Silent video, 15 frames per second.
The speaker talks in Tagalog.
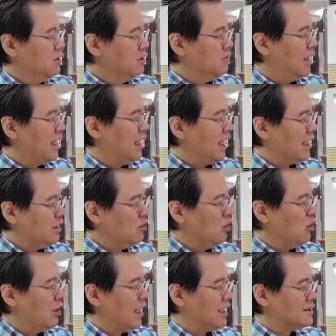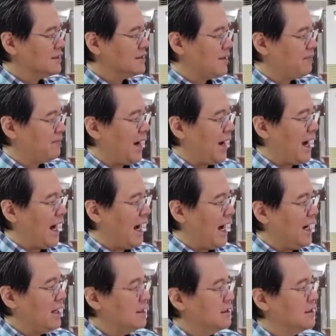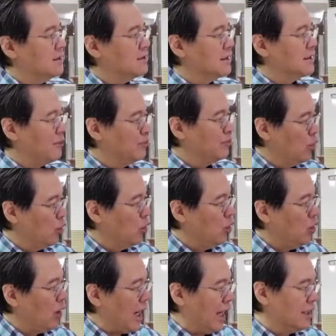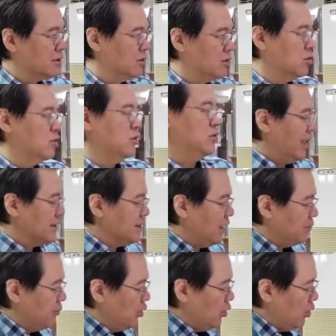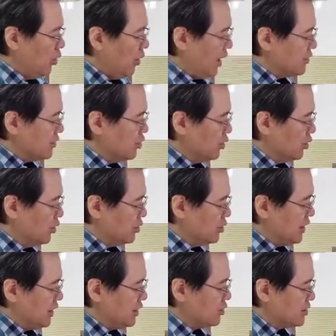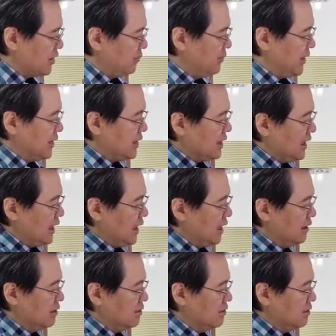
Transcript: Yung malaking ugat sa paa, namuo ang dugo. Pag namuo ang dugo dito sa binti,